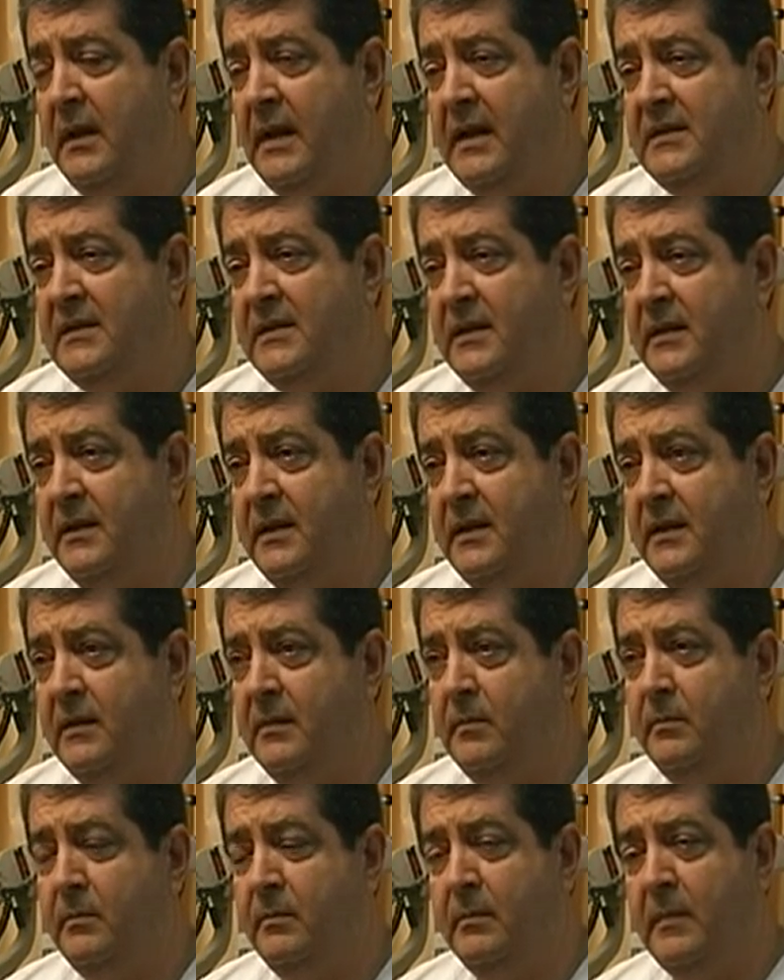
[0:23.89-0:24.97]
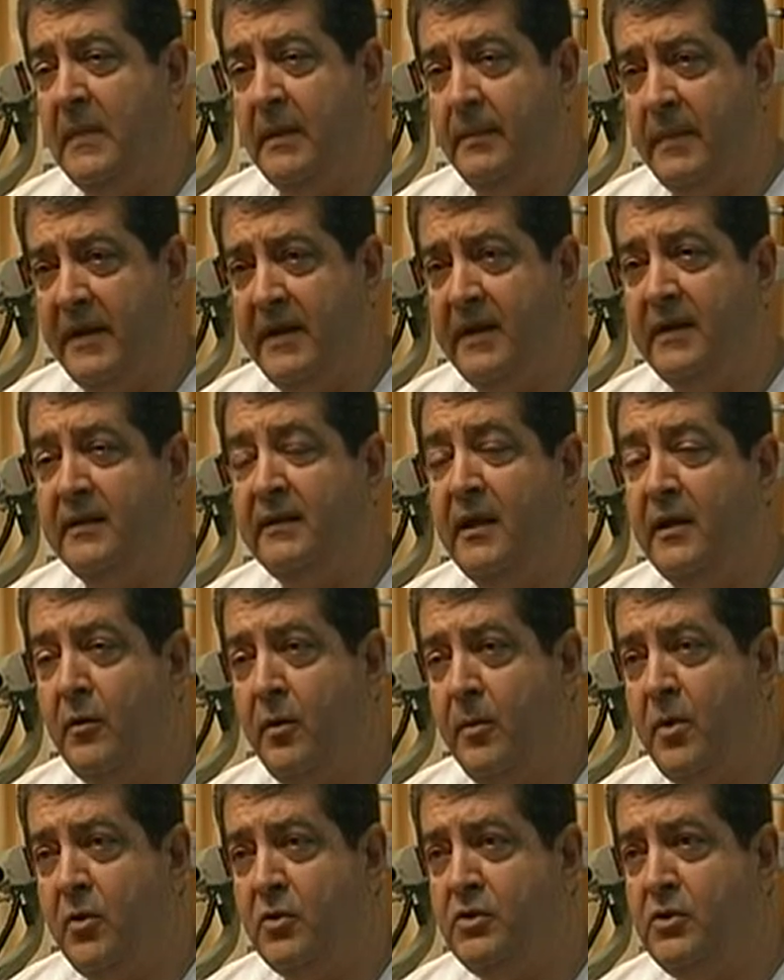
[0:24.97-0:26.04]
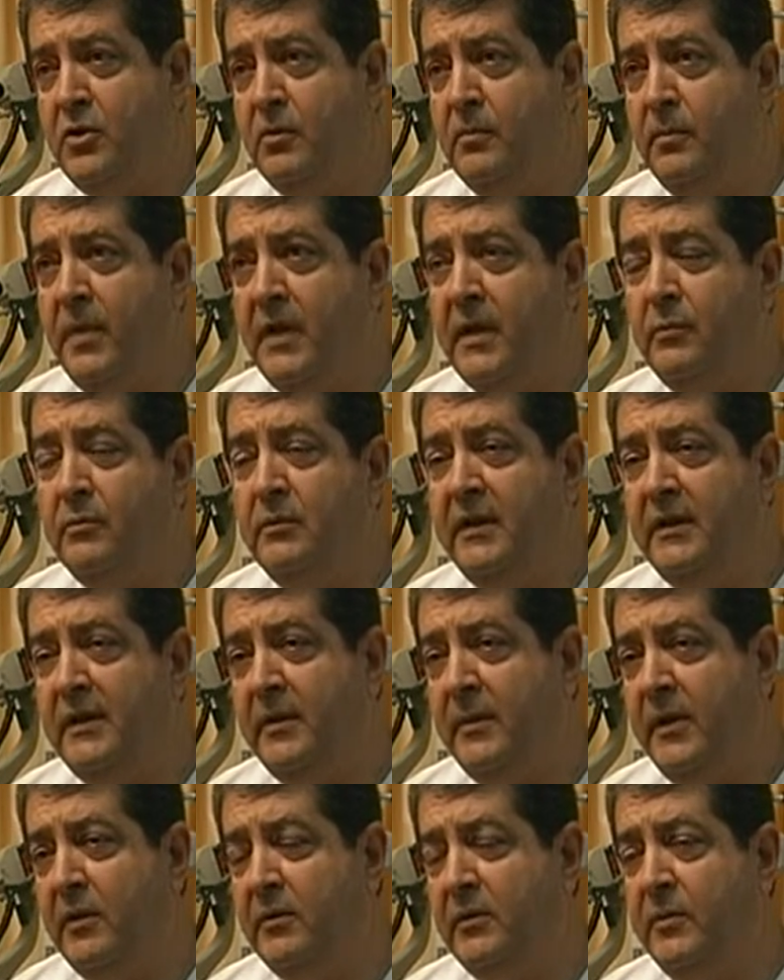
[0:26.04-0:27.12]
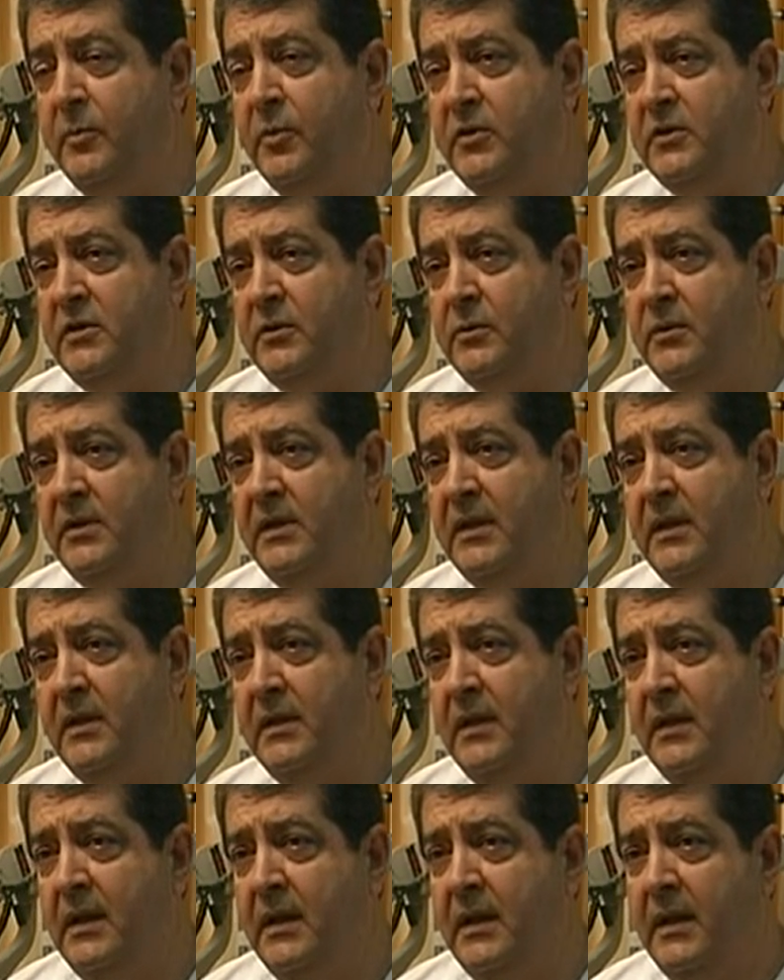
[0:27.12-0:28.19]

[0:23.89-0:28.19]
hace que mm, aparezca esta nueva opción para un determinado tipo de cirugía